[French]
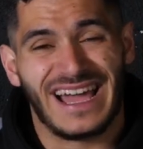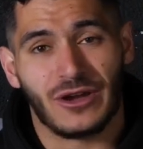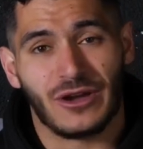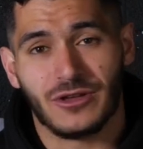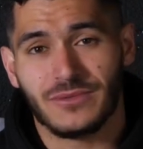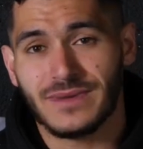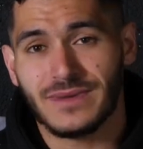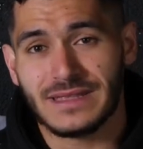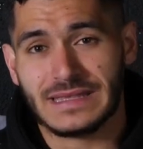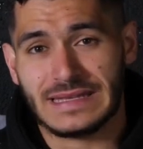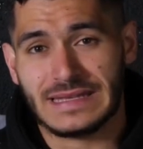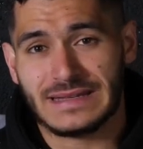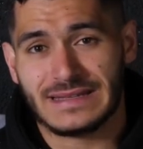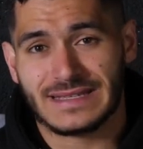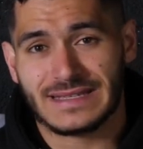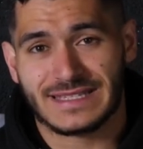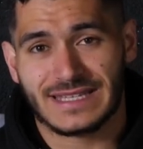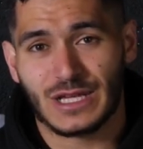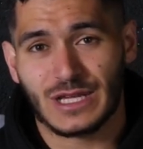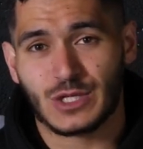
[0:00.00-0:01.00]
Ironman
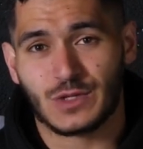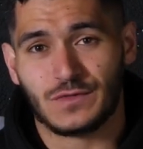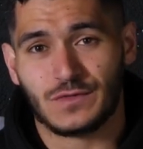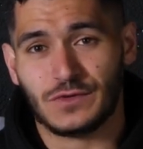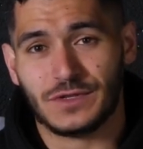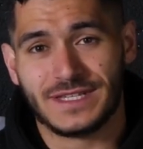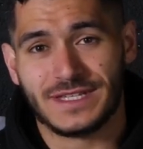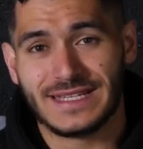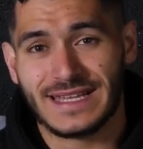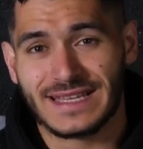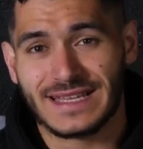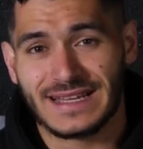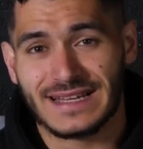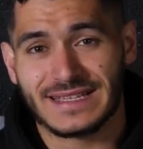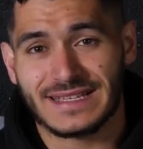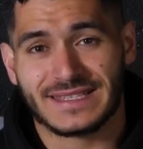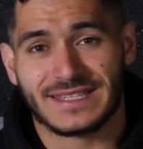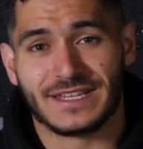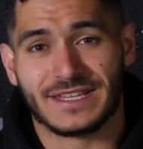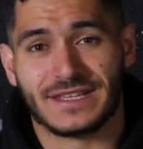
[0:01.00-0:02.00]
Ça, je vous le dis, les gars,
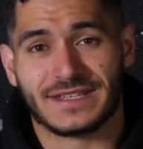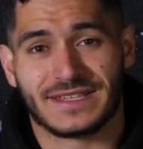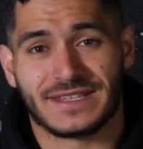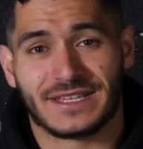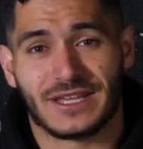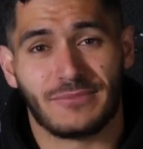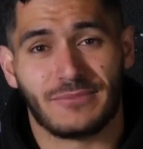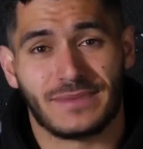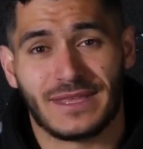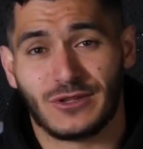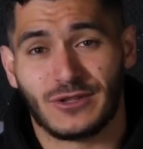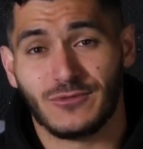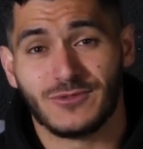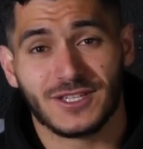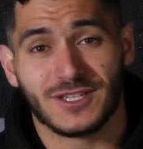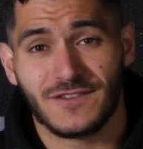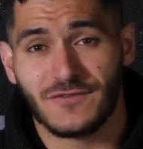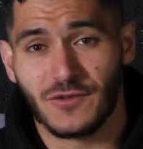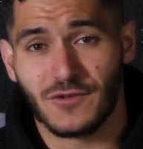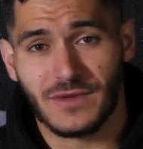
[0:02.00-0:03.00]
ce serait peut-être
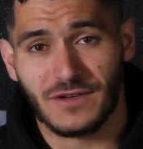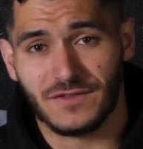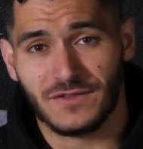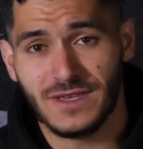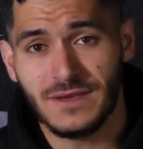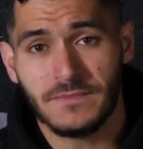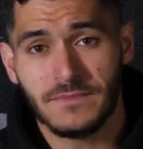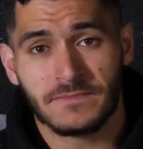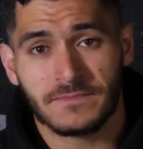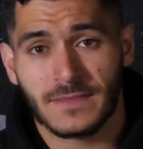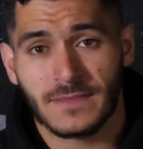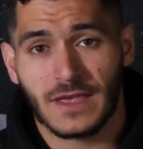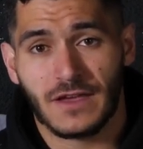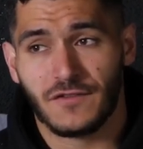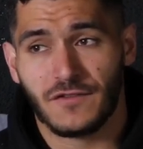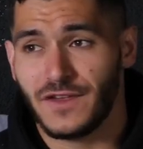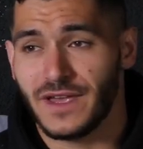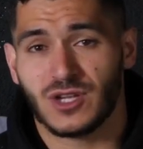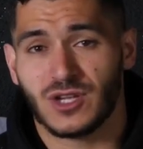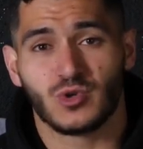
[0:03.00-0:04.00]
l'objectif de ma vie
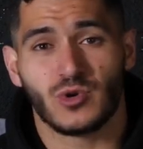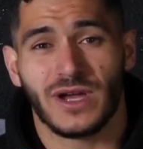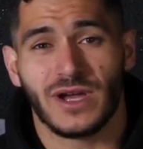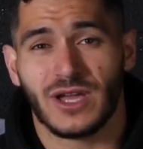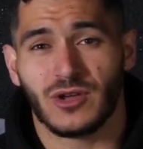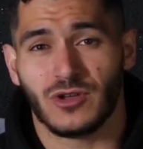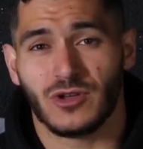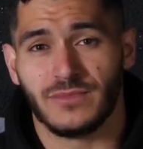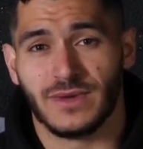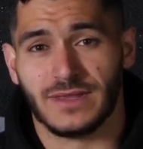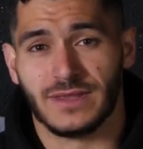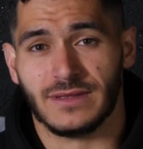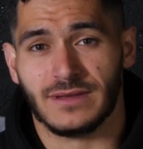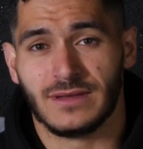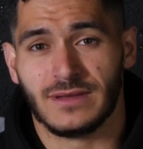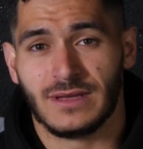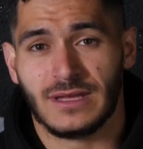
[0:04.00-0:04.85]
faire un jour un Ironman.